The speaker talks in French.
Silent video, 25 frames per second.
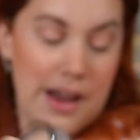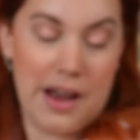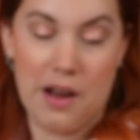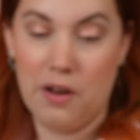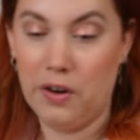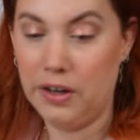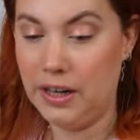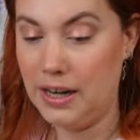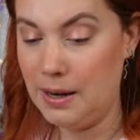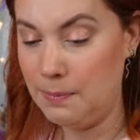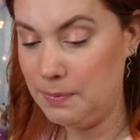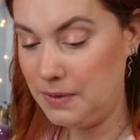
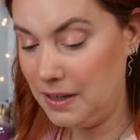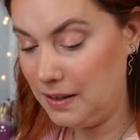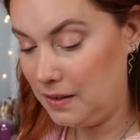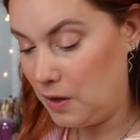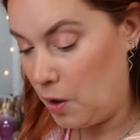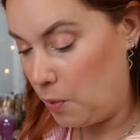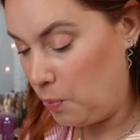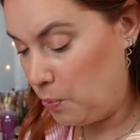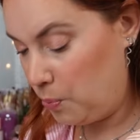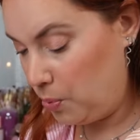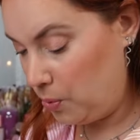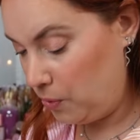Alors il est
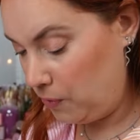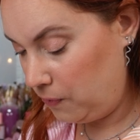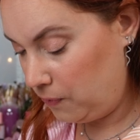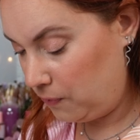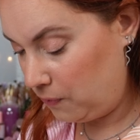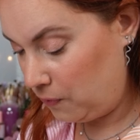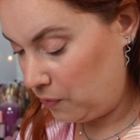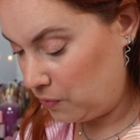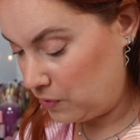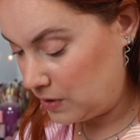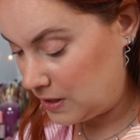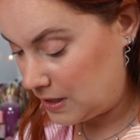peut-être un peu
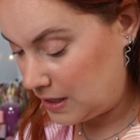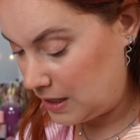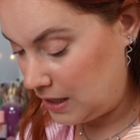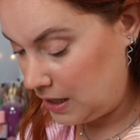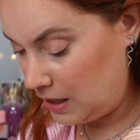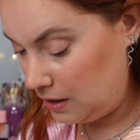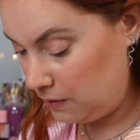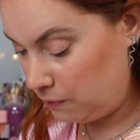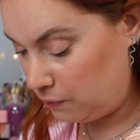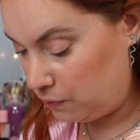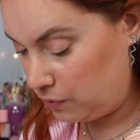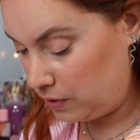
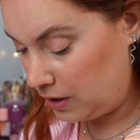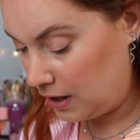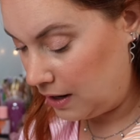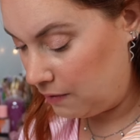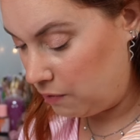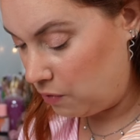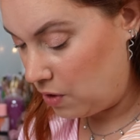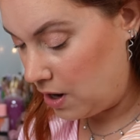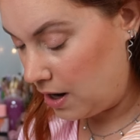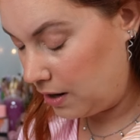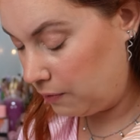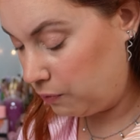foncé, il faudra
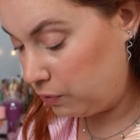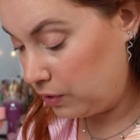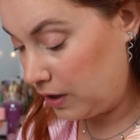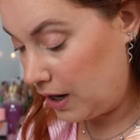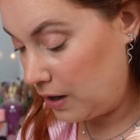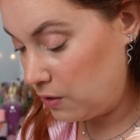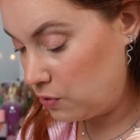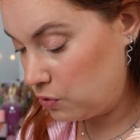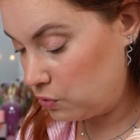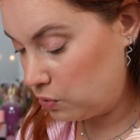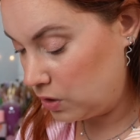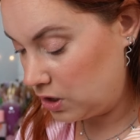voir,
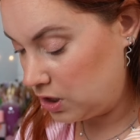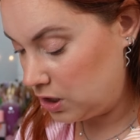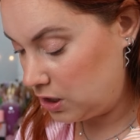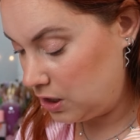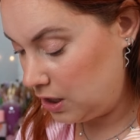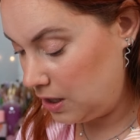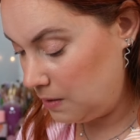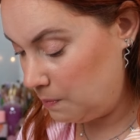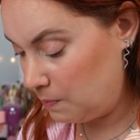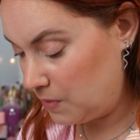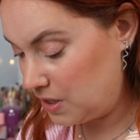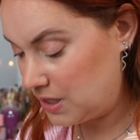faudra le
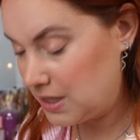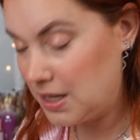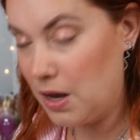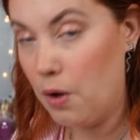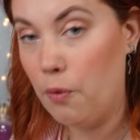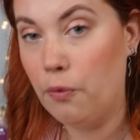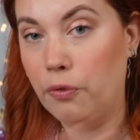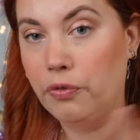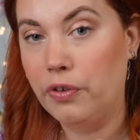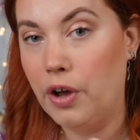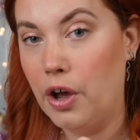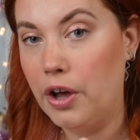swatcher, mais ça
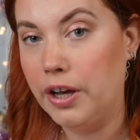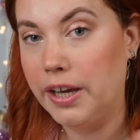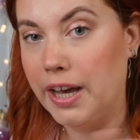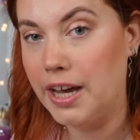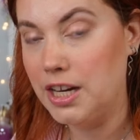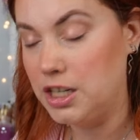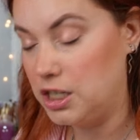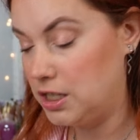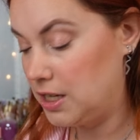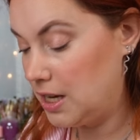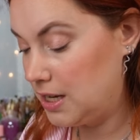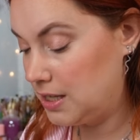on fera un
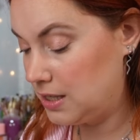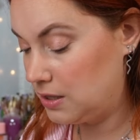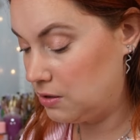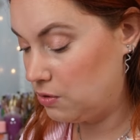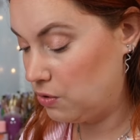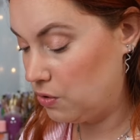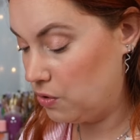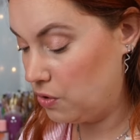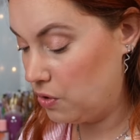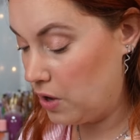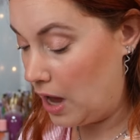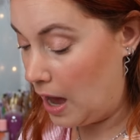crash
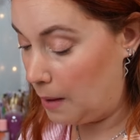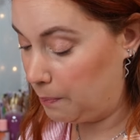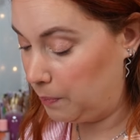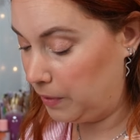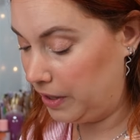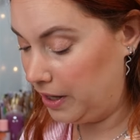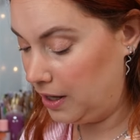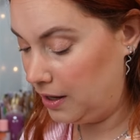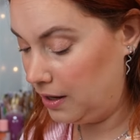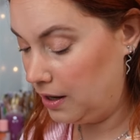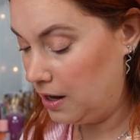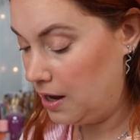test euh,
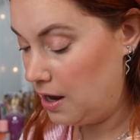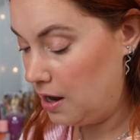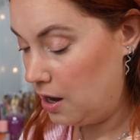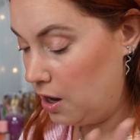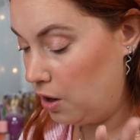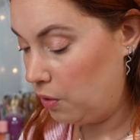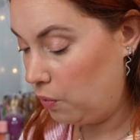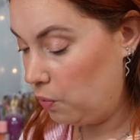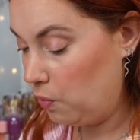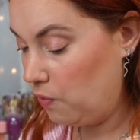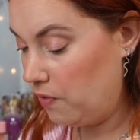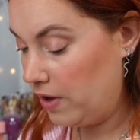après
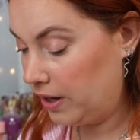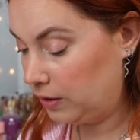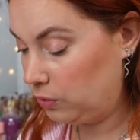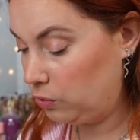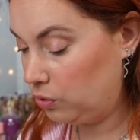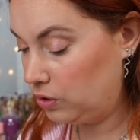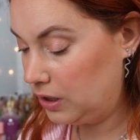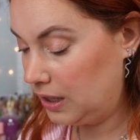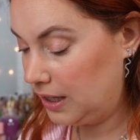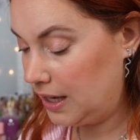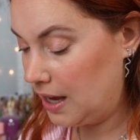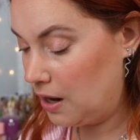
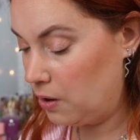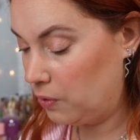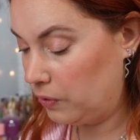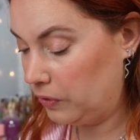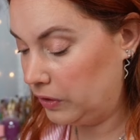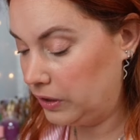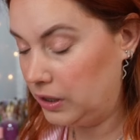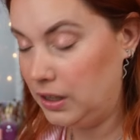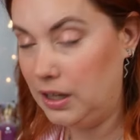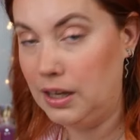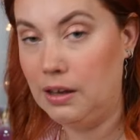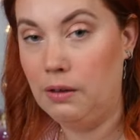l'ouverture des
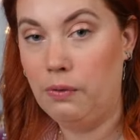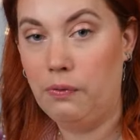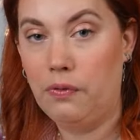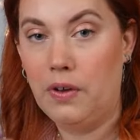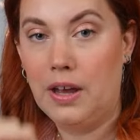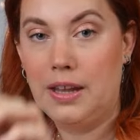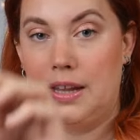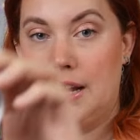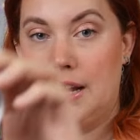calendriers fin